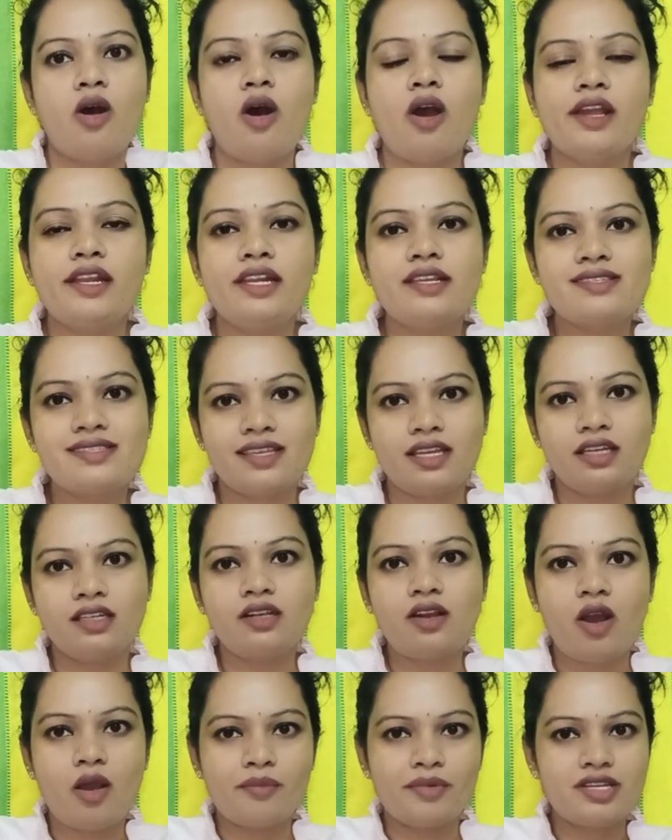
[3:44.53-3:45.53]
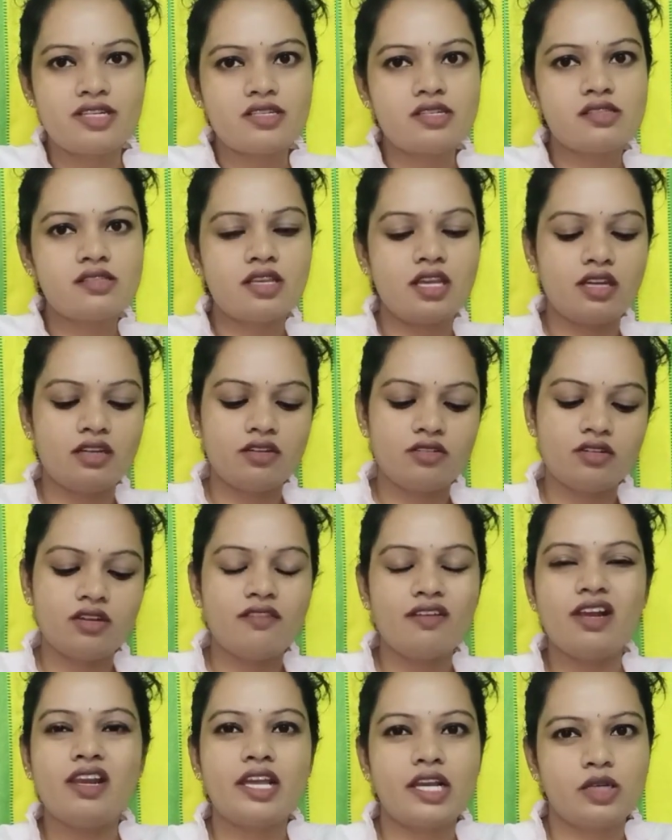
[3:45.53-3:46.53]
ఆయిలీ స్కిన్ కాంబినేషన్ స్కిన్ ఉన్న
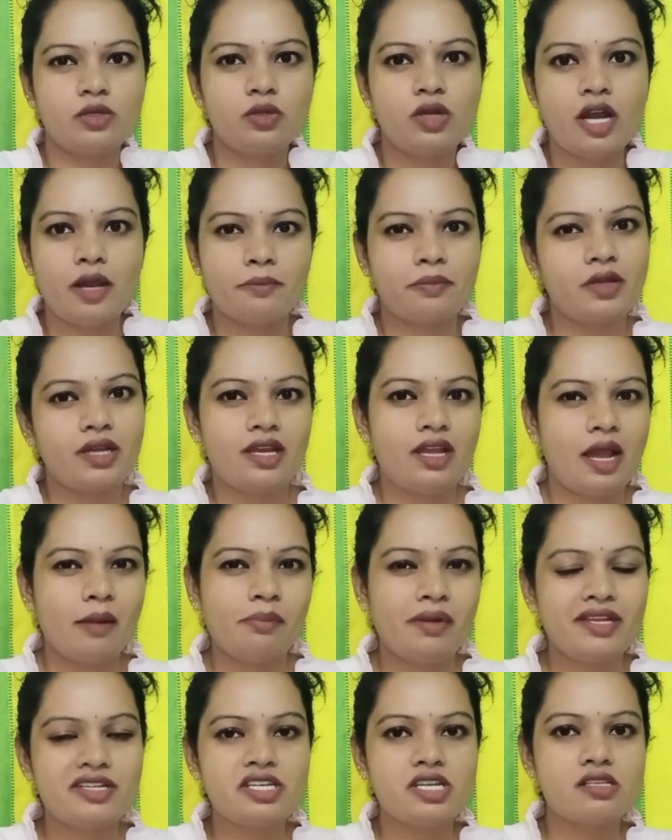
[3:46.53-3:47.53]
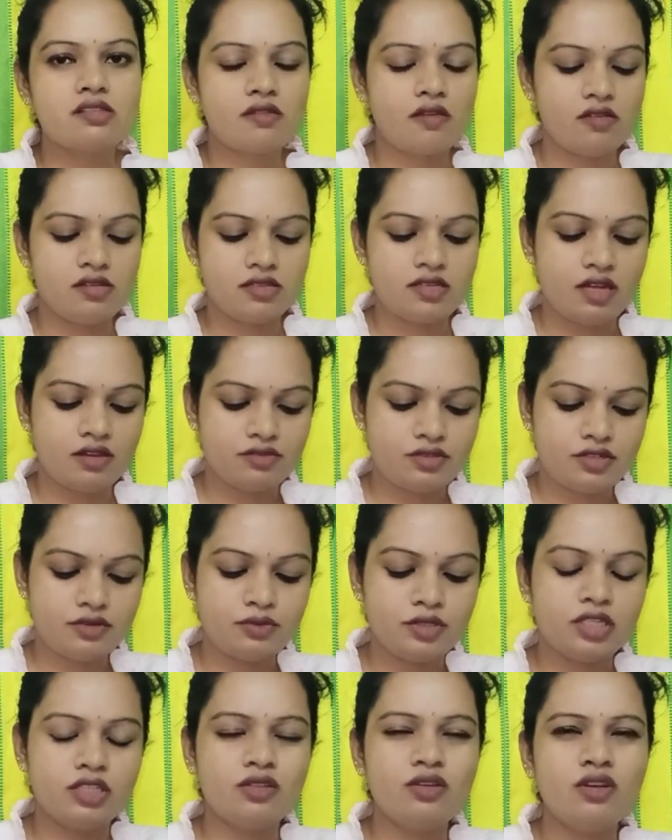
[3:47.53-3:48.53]
వాళ్ళు ఎక్కువగా అప్లై చేసుకోవాల్సిన అవసరం
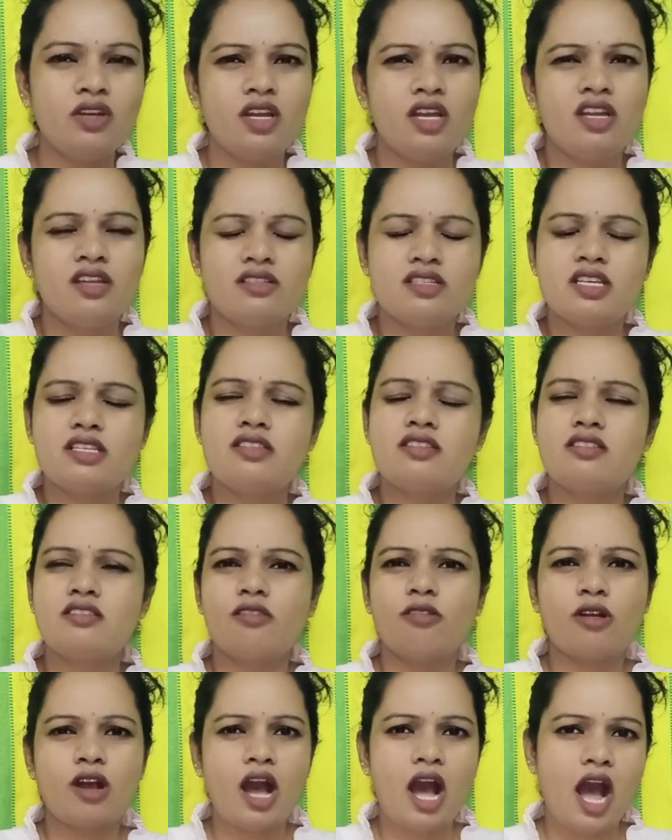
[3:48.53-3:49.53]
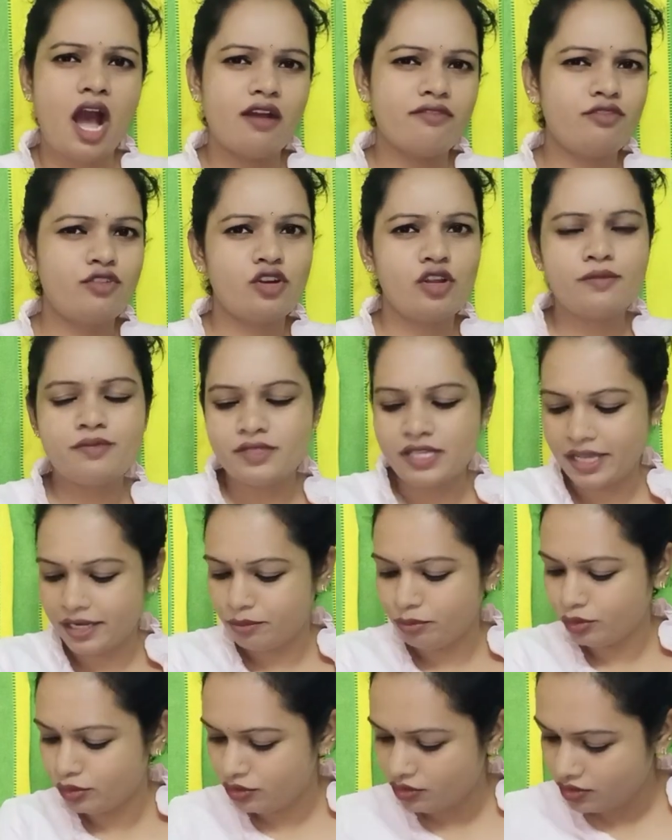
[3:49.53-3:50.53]
ఉండదు జస్ట్ ఒక హాఫ్ డ్రాప్
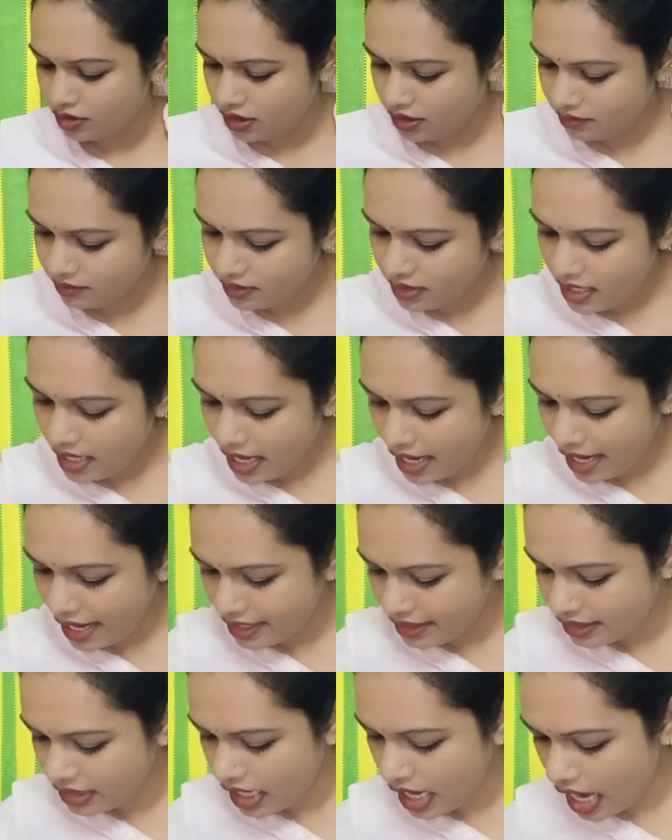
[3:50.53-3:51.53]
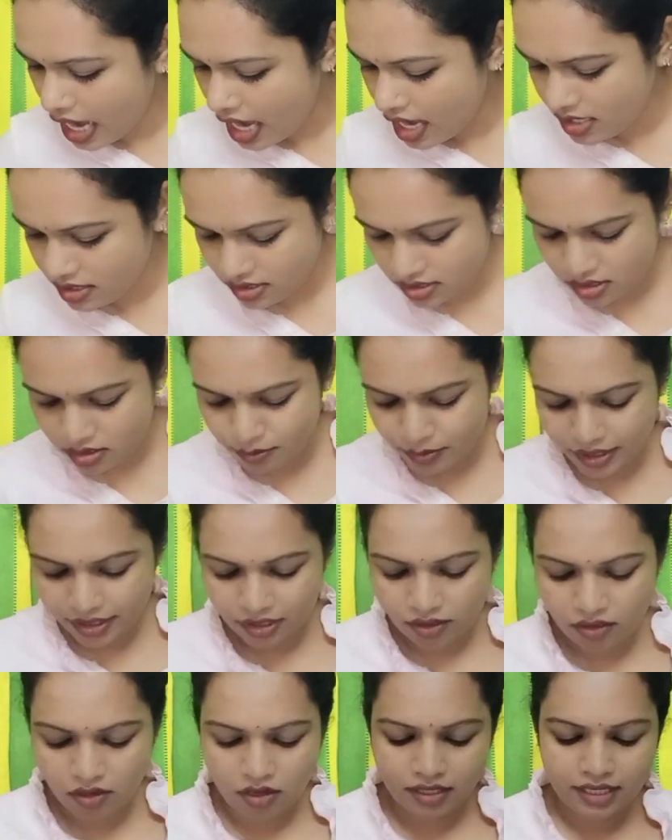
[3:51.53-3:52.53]
సరిపోతుంది అండ్ లాస్ట్ బట్
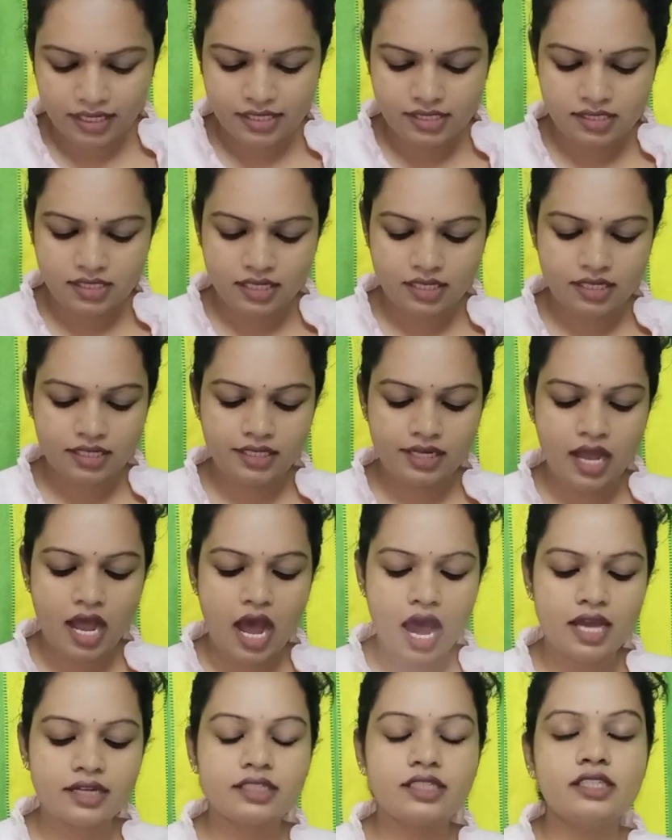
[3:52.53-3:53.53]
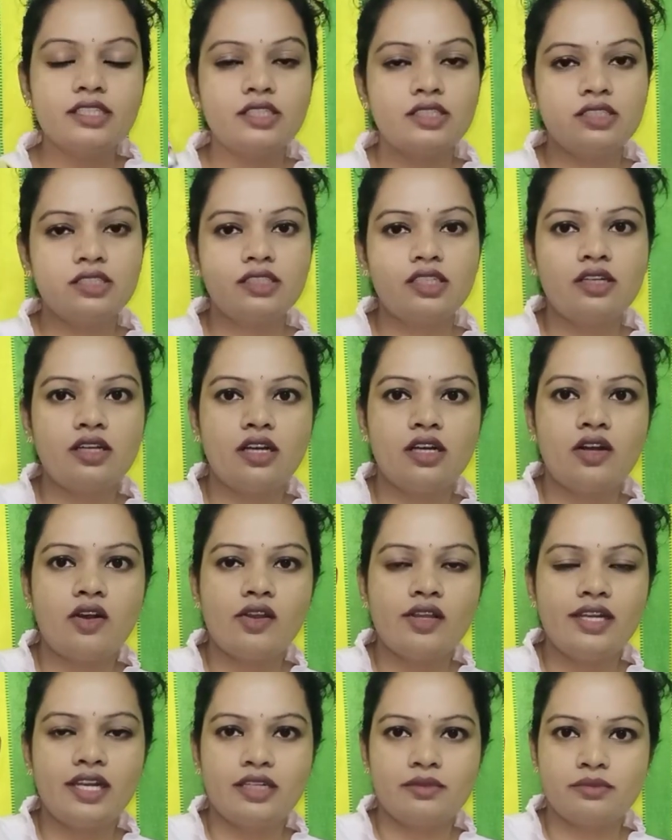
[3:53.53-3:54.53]
నాట్ లీస్ట్ ఏంటంటే ఆర్గన్
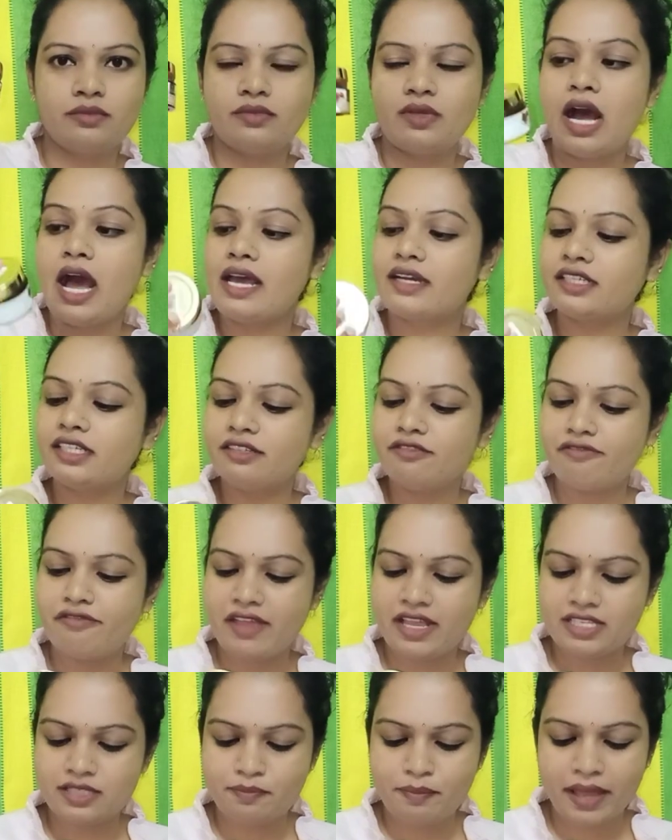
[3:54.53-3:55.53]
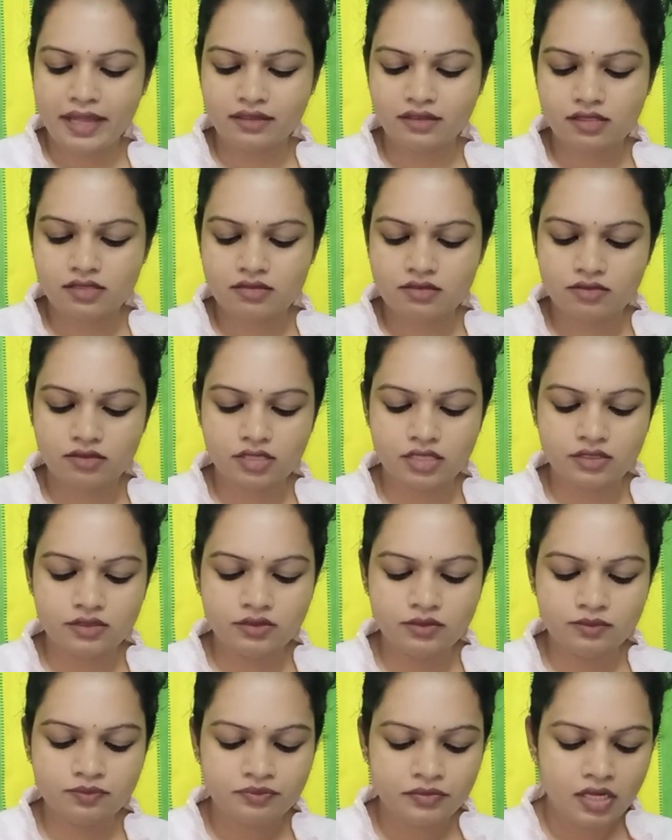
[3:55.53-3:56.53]
ఆయిల్ అని ఆర్గన్ ఫేస్ ప్యాక్ తీసుకున్నాను
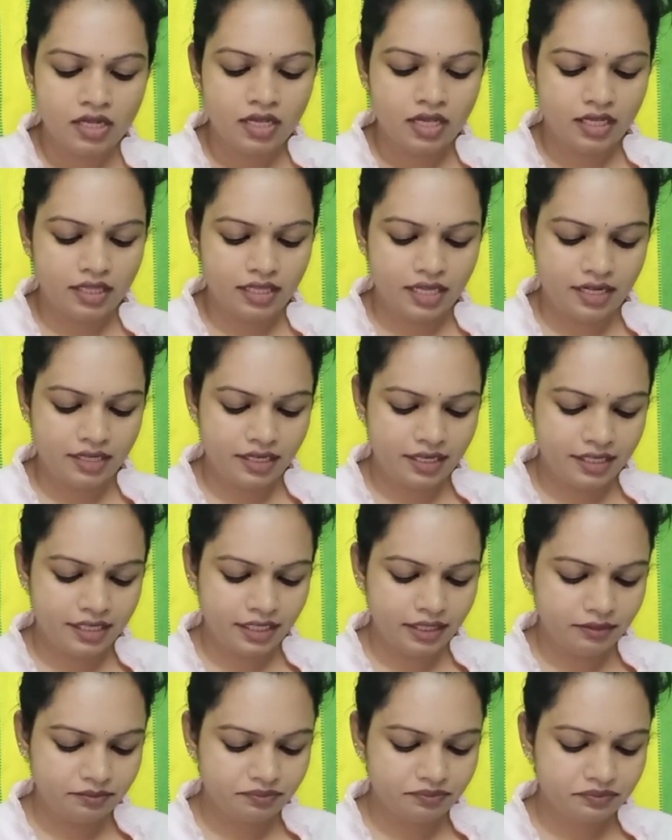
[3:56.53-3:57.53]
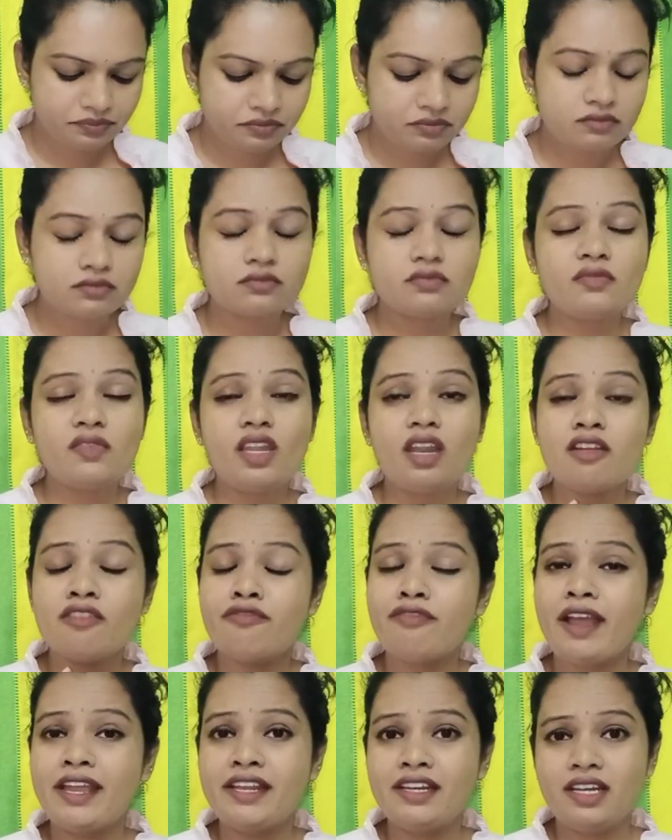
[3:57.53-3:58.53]
ఇదేంటంటే
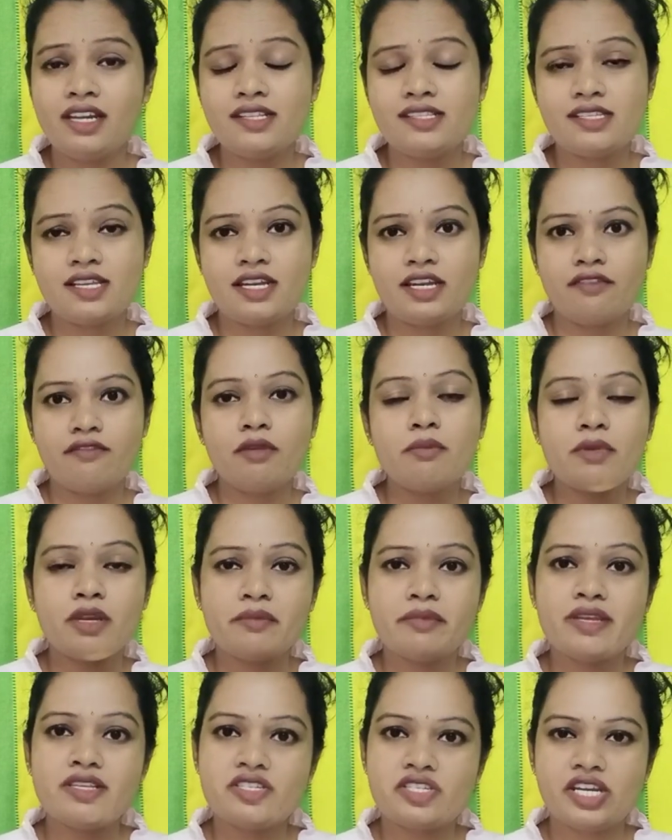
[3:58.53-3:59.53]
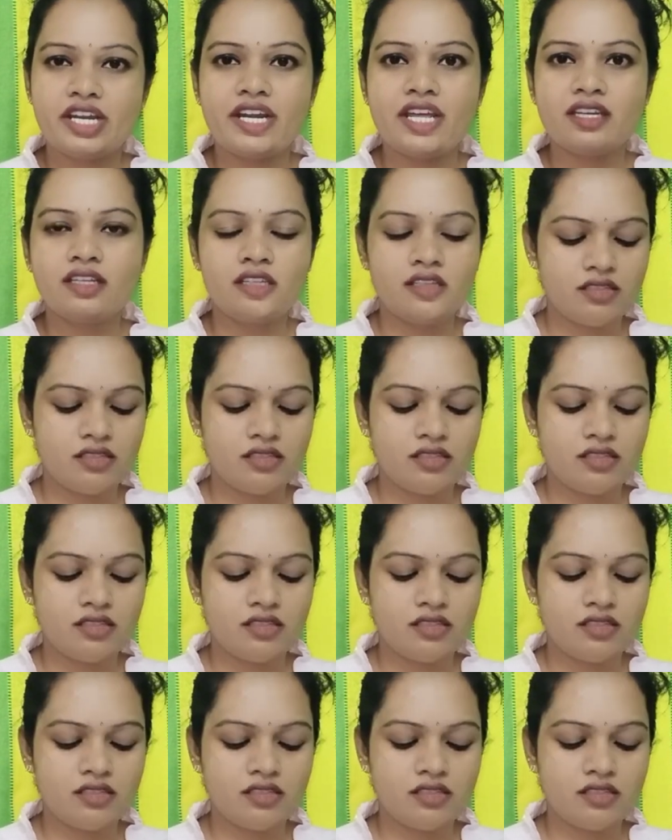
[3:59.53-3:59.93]
ఫైన్ లైన్స్ అనేవి మినిమైజ్ చేయడానికి